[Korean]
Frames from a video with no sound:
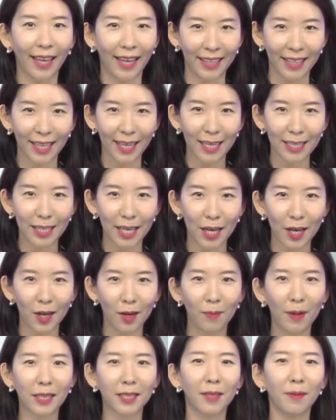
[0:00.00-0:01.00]

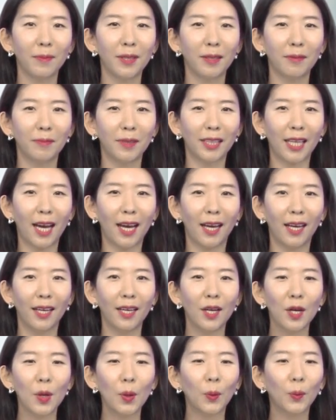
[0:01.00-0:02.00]
안녕하세요. 박선민입니다.
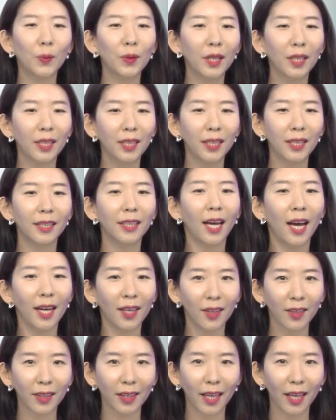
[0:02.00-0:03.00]
오늘은
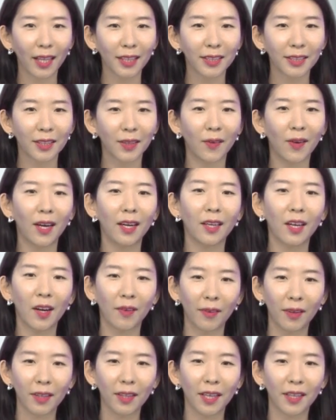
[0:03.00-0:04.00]
학업계획서와
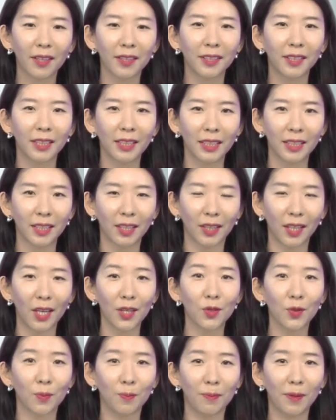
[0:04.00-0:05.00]
커버레터 쓰기
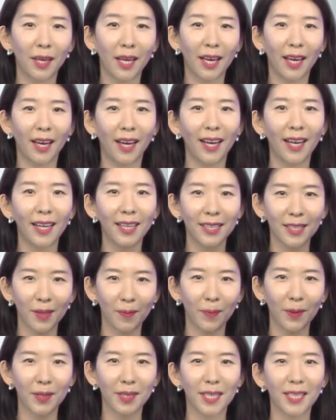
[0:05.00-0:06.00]
전에 준비해야 할
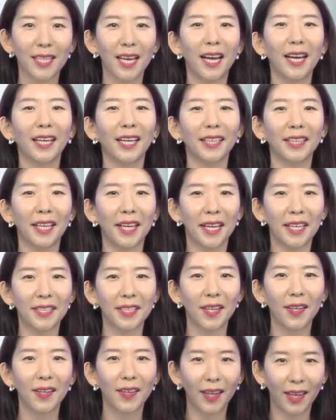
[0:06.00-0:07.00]
첫 번째 사항에
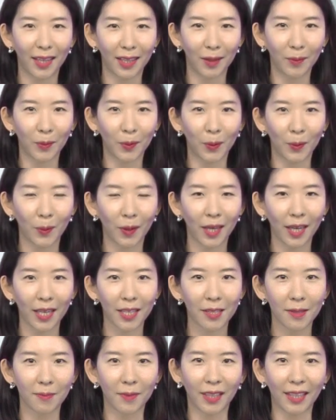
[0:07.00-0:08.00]
대해서 알아보도록
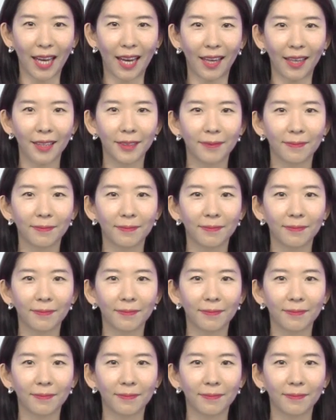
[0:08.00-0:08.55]
하겠습니다.